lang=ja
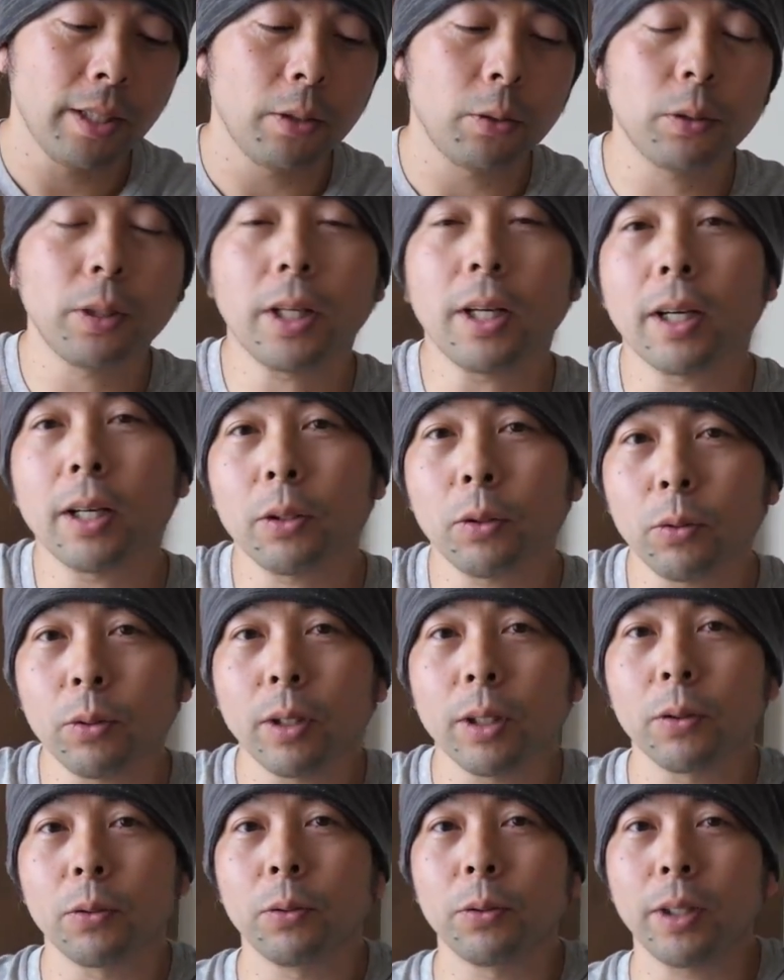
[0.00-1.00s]
お出かけ
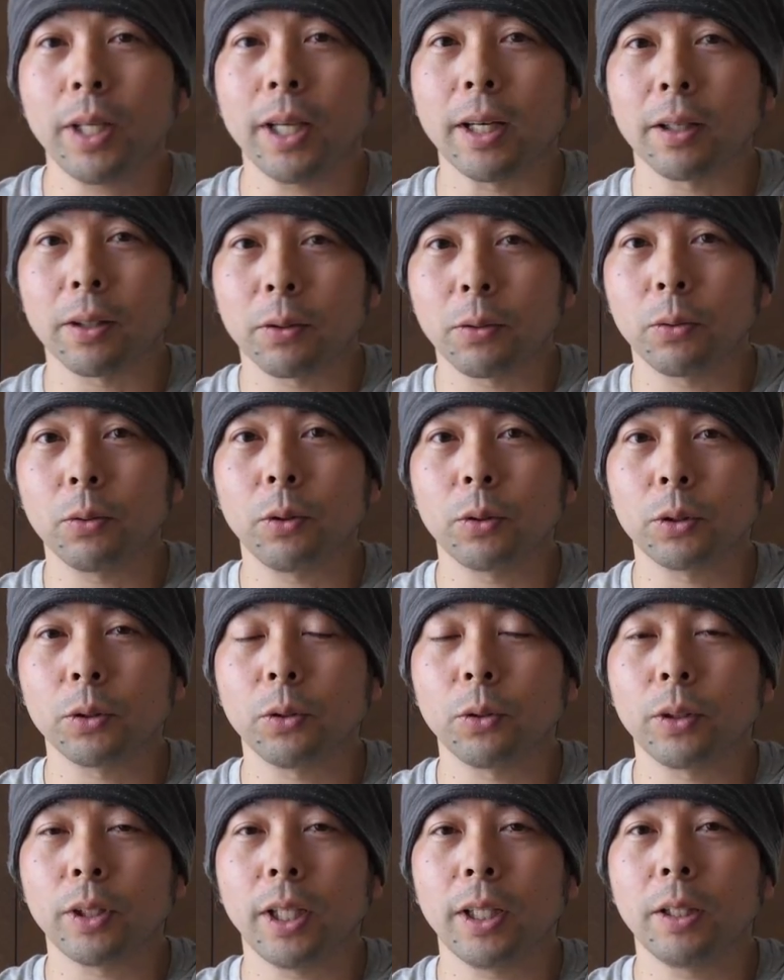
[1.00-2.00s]
動画の方でこの
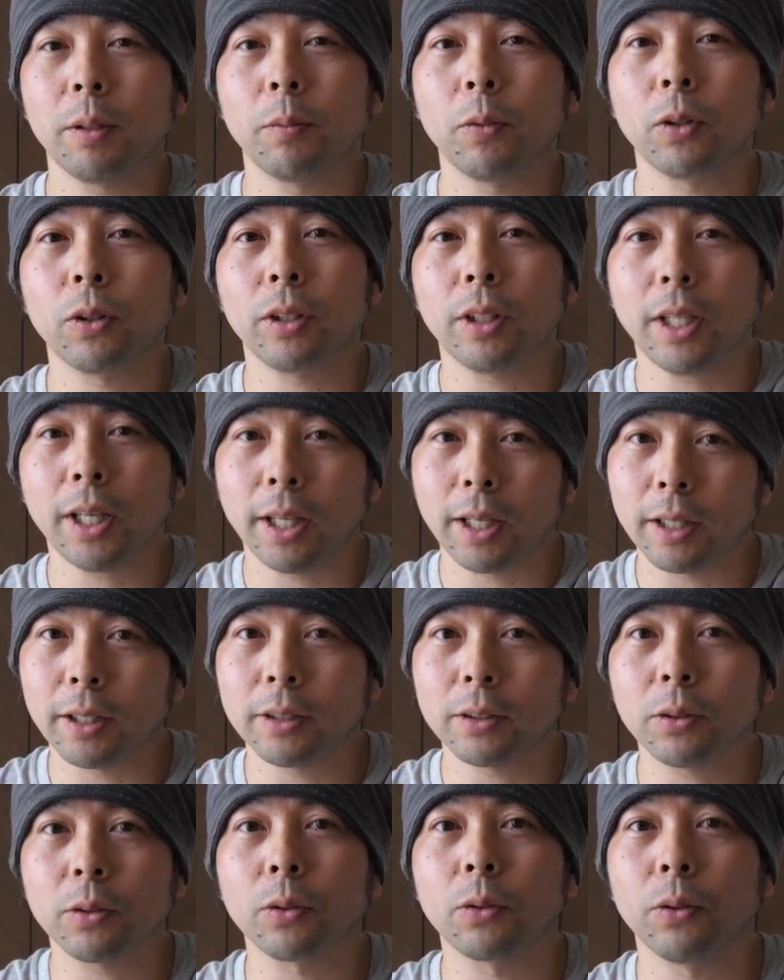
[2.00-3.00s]
状態でもって
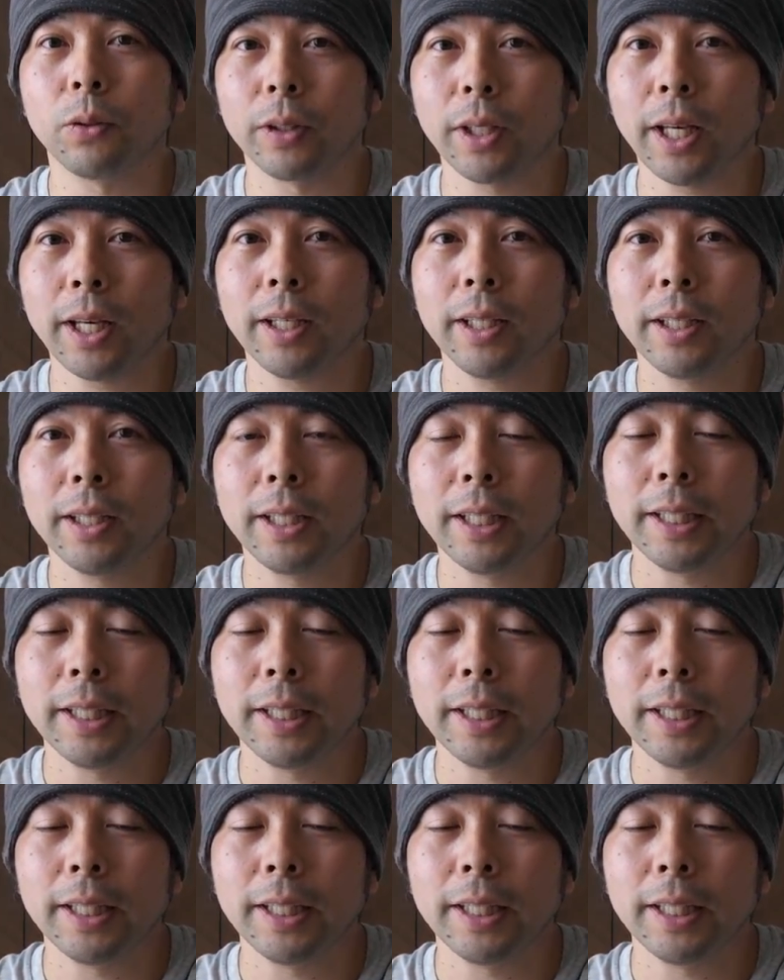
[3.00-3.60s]
ちょっとこうね、